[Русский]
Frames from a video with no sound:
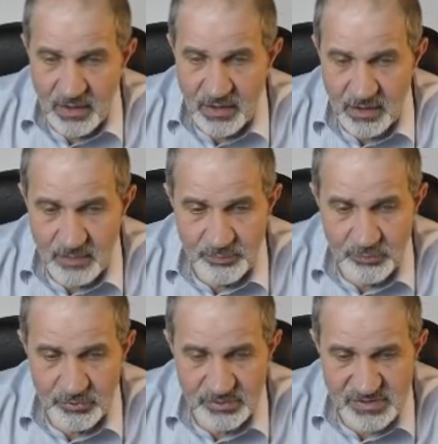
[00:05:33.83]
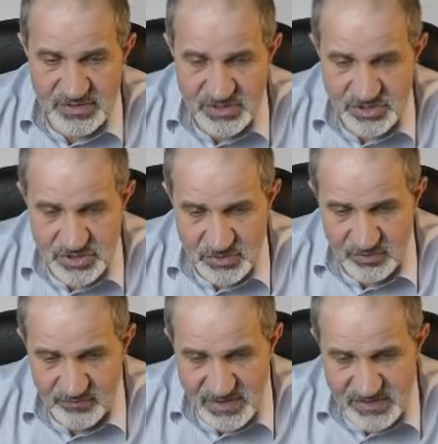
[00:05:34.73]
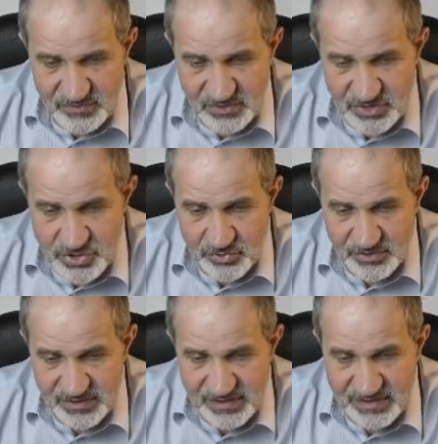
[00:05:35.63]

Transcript: по 1620, вот эта желтая